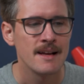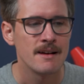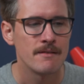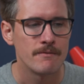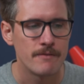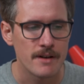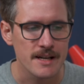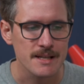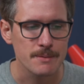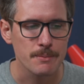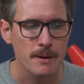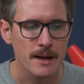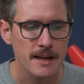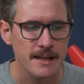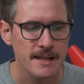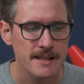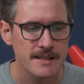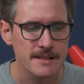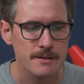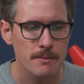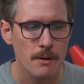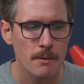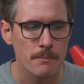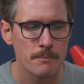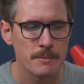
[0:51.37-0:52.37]
Was man jetzt
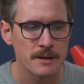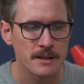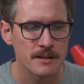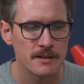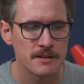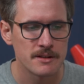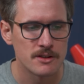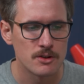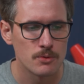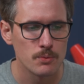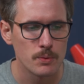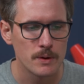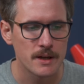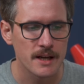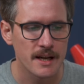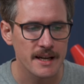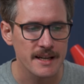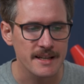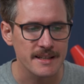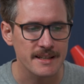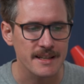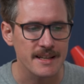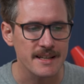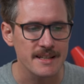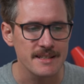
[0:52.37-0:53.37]
aber mit
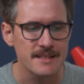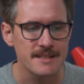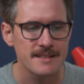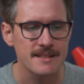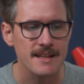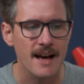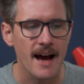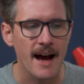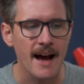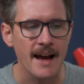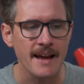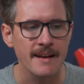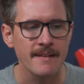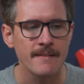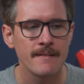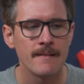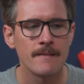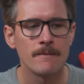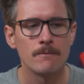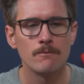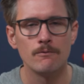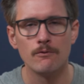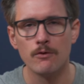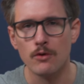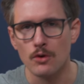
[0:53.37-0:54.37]
hinzukriegt, ist ein
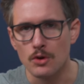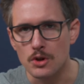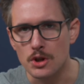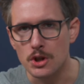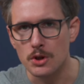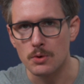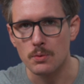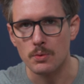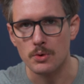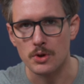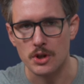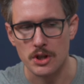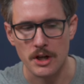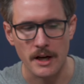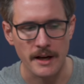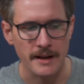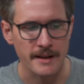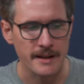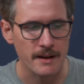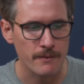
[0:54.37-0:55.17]
Wunschgutschein.